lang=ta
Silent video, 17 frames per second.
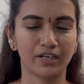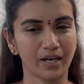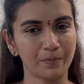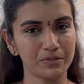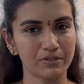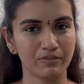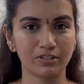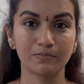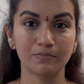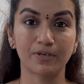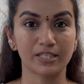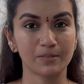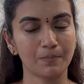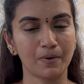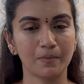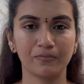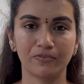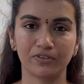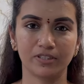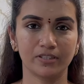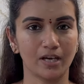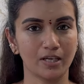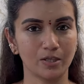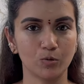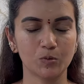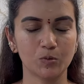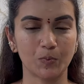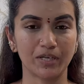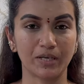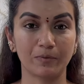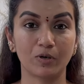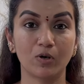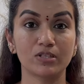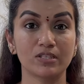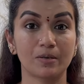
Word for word: டைம்ஸ் வந்து பிரெஸ்ட் பம்ப் வந்து நான் யூஸ் பண்ணேன் பிகாஸ்